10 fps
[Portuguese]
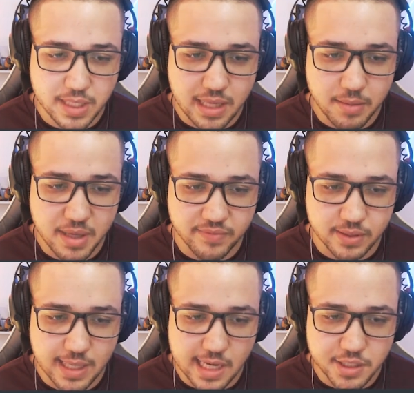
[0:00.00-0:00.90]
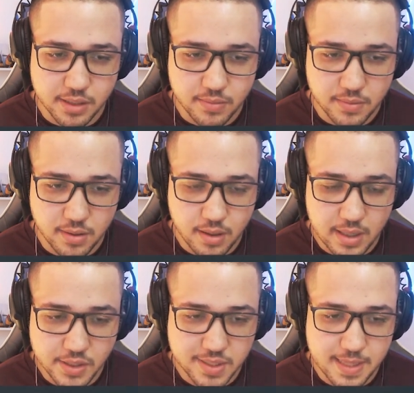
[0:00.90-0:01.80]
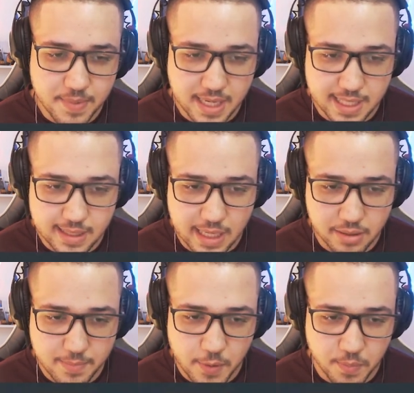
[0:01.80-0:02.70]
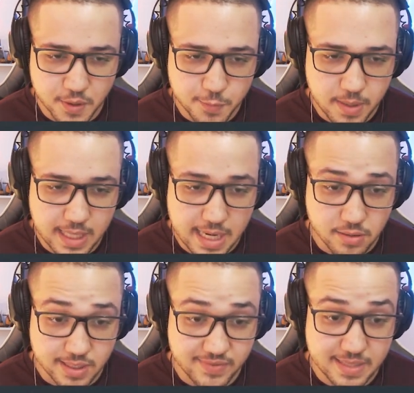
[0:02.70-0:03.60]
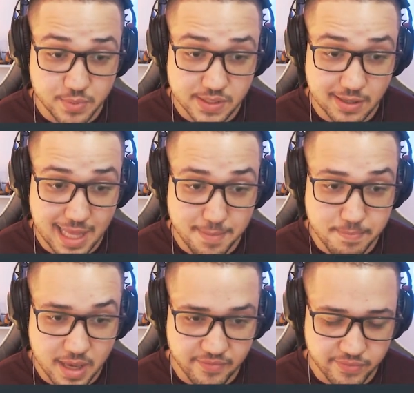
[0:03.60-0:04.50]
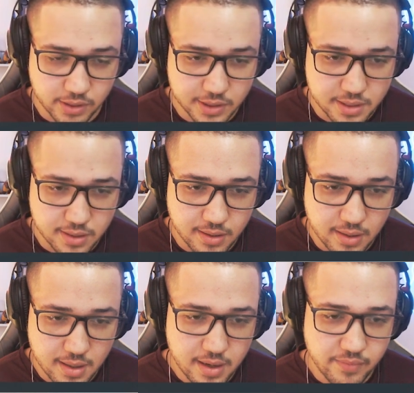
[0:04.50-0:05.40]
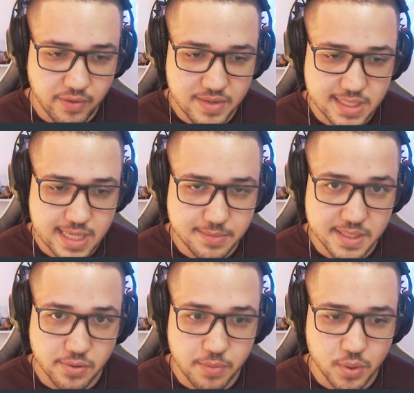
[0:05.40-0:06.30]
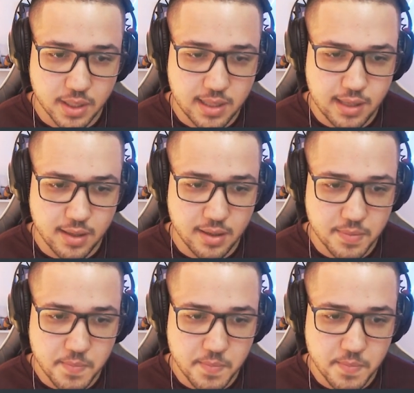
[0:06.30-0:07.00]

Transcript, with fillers: aqui em minha vantagem. Se eu quiser pegar deitado também eu posso pegar. Inclusive essa posição aqui ela é bem forte. Vamos ver se desce mais alguém por aqui.